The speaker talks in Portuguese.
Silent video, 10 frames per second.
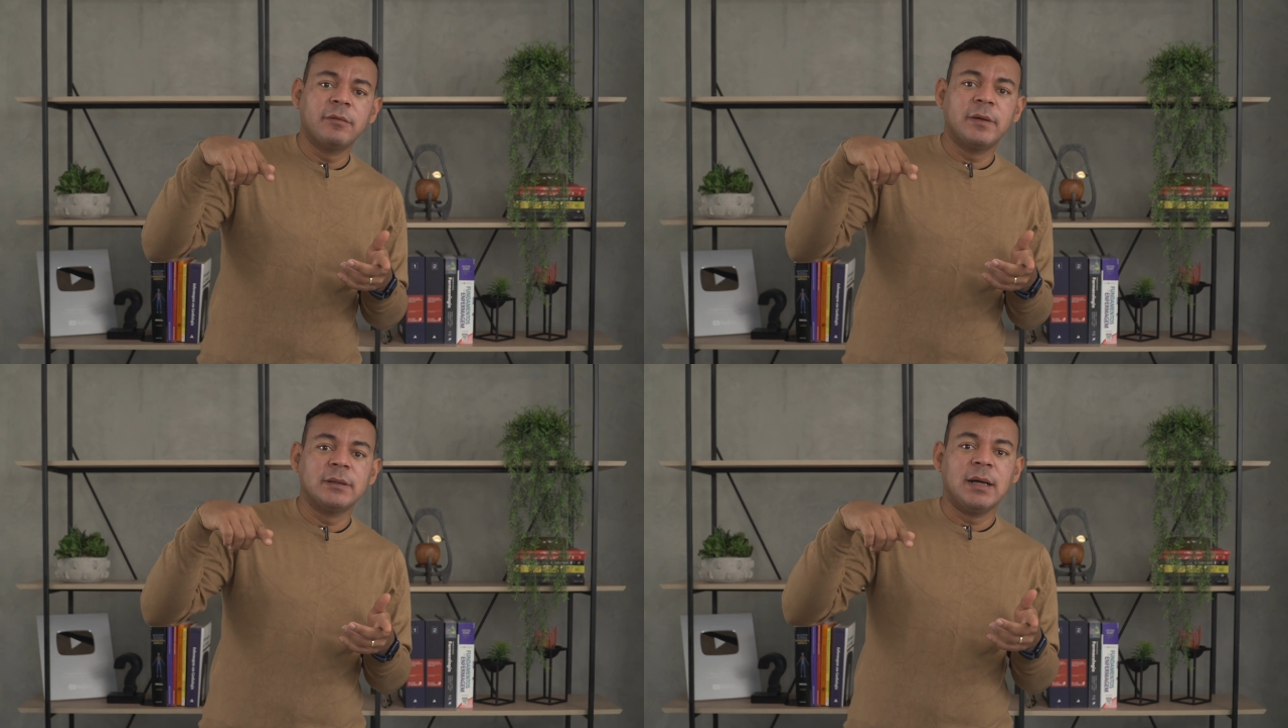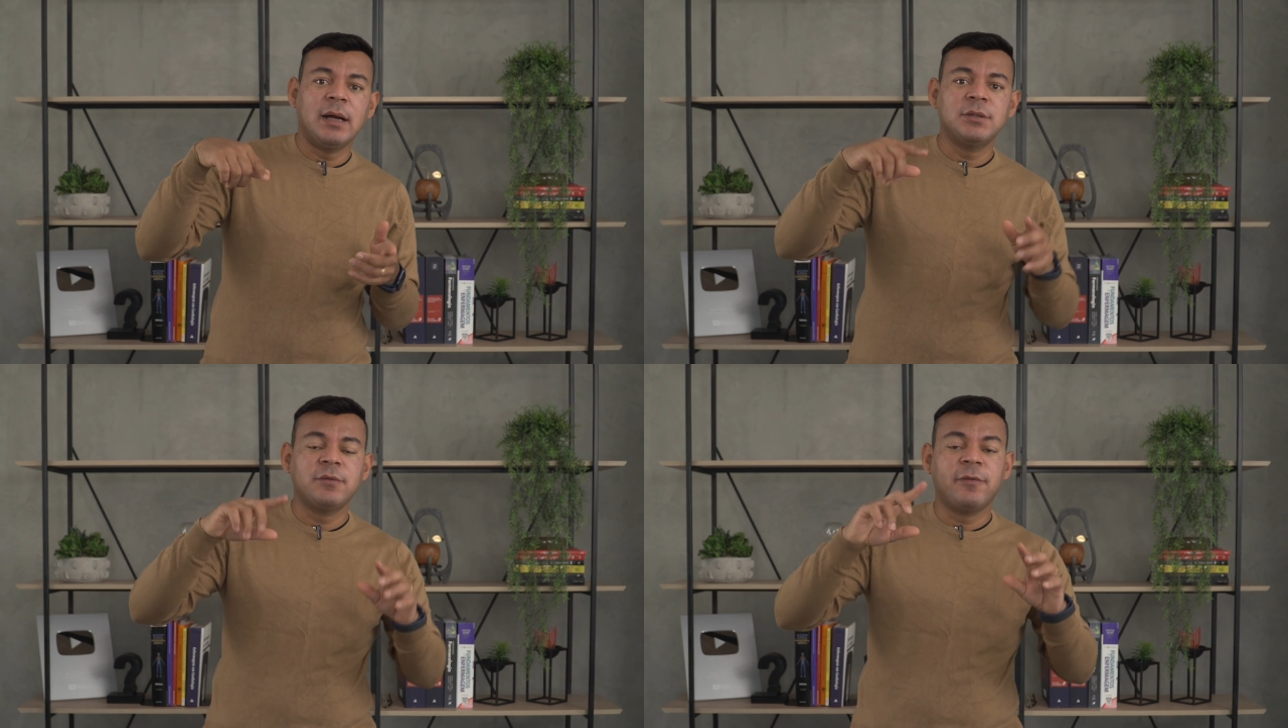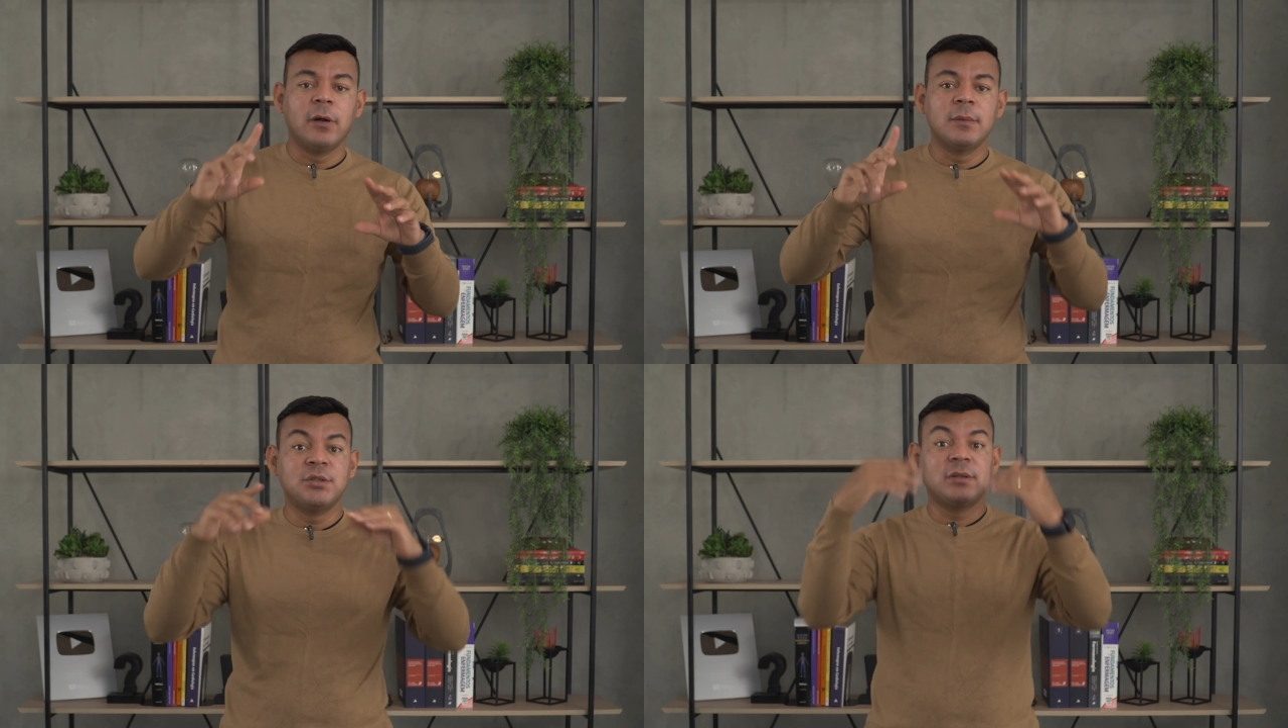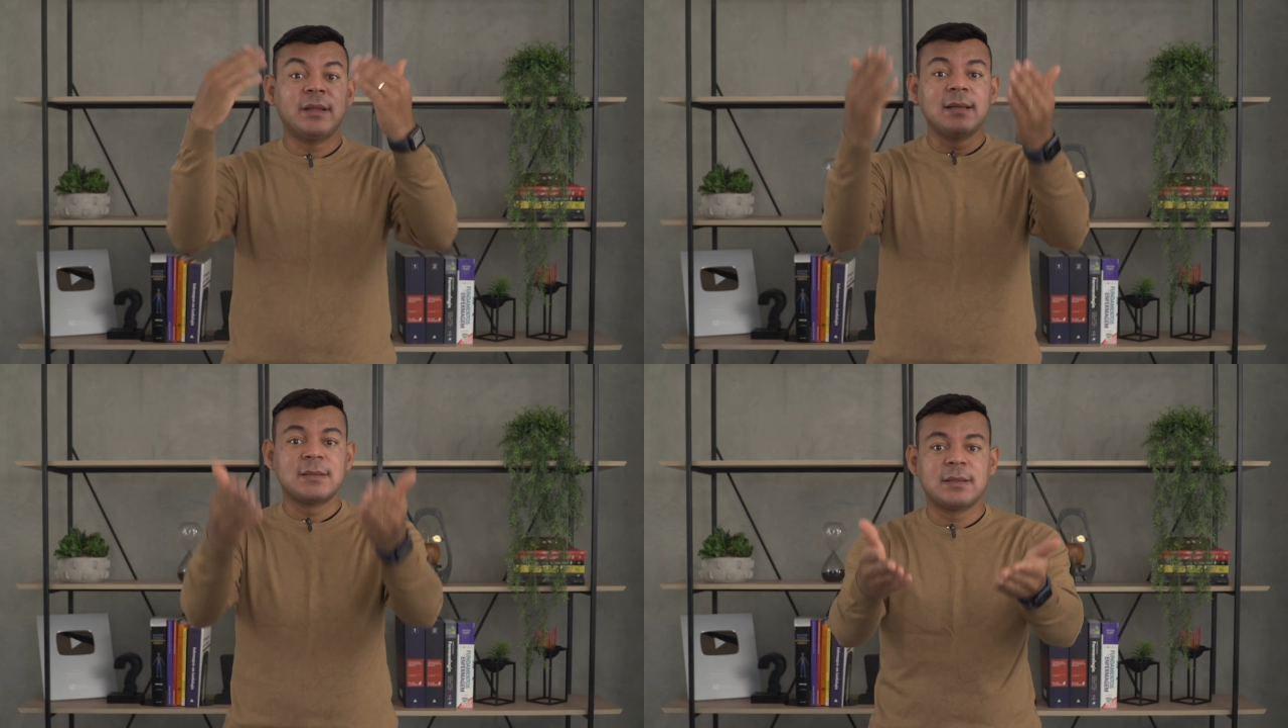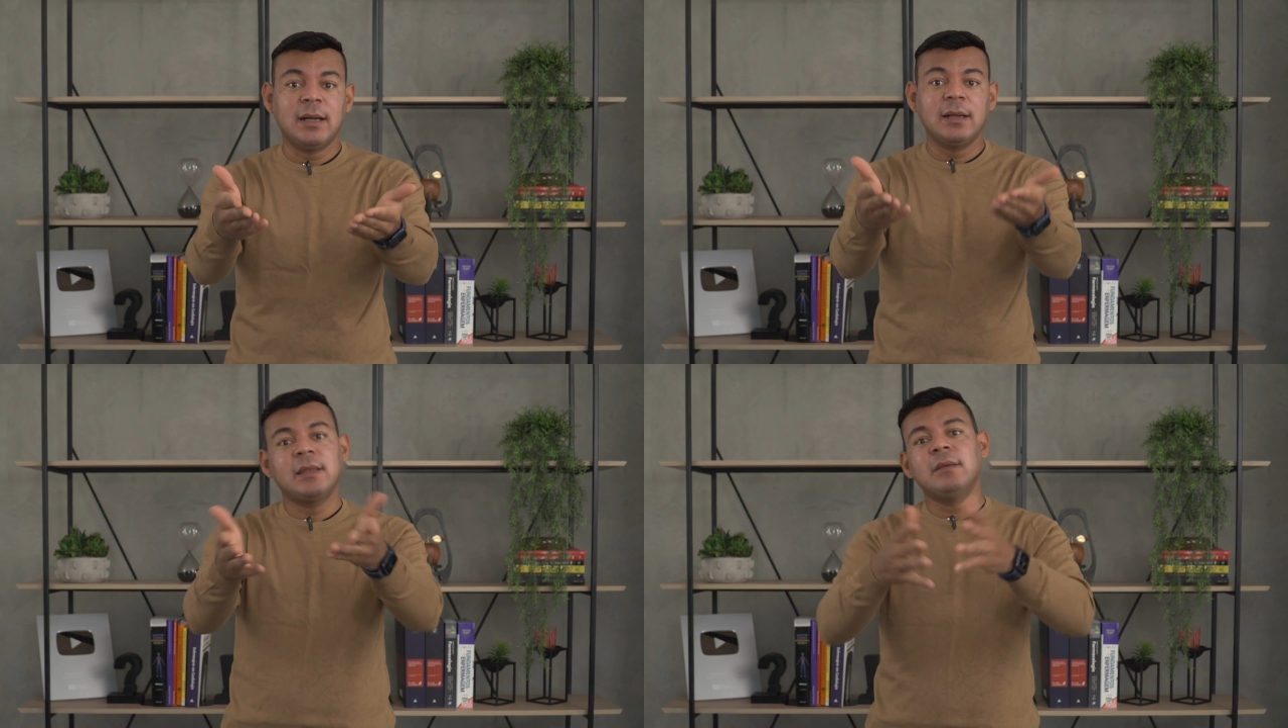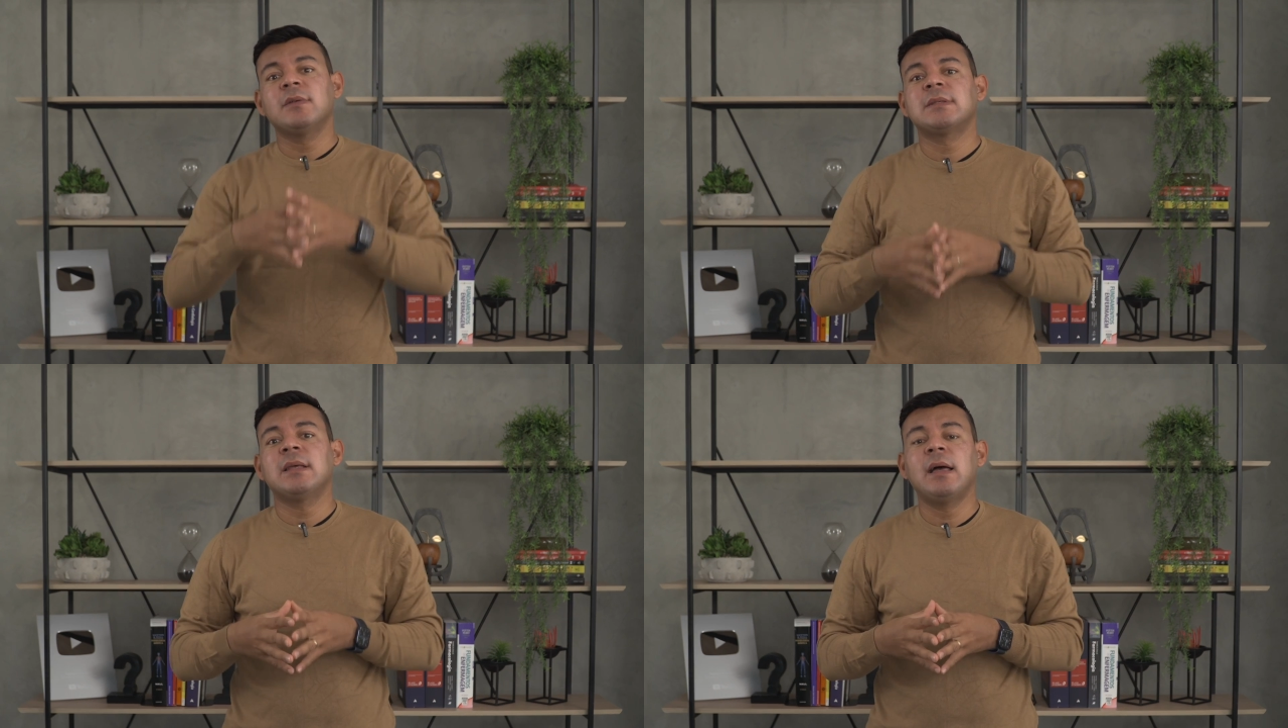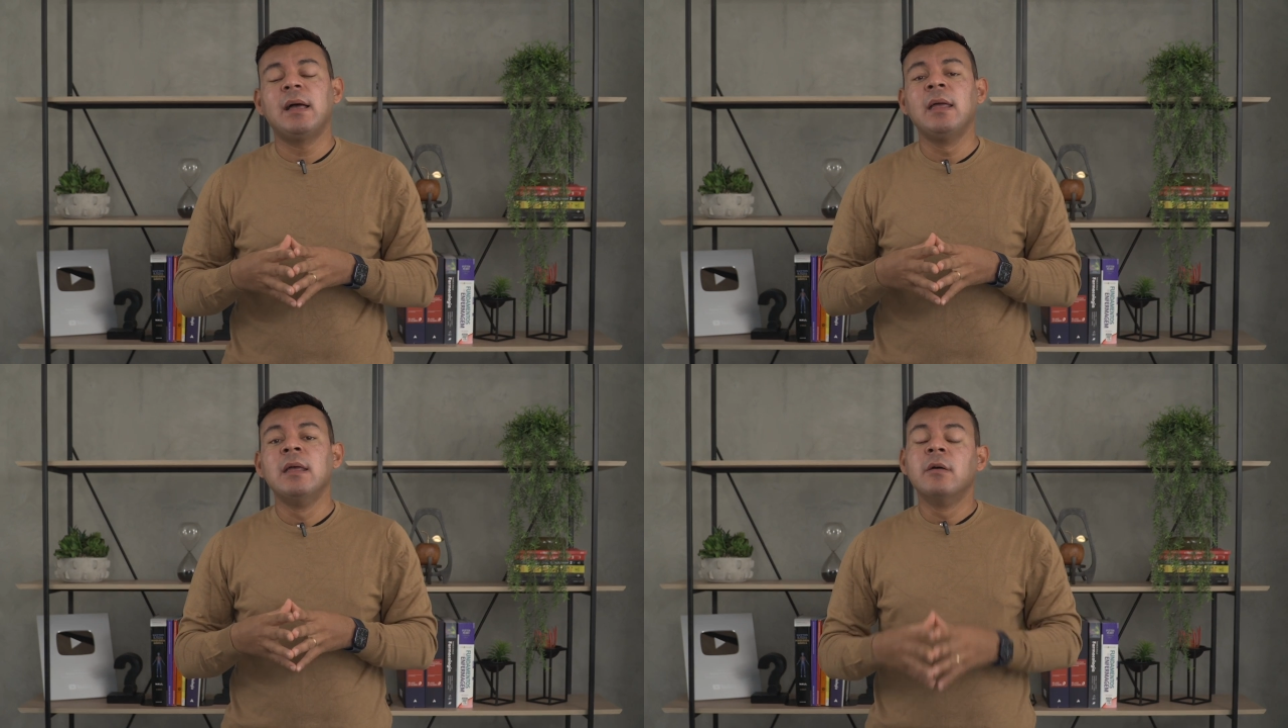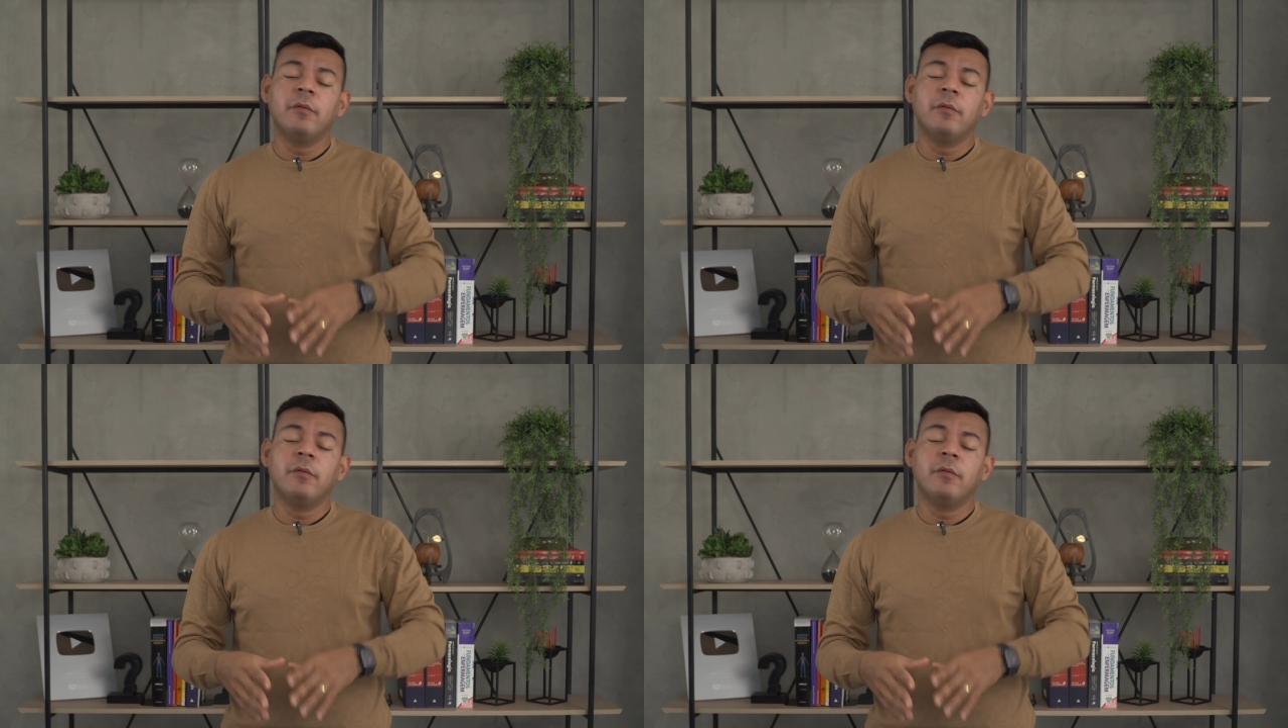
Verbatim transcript: na verdade, formas de testar quem você é.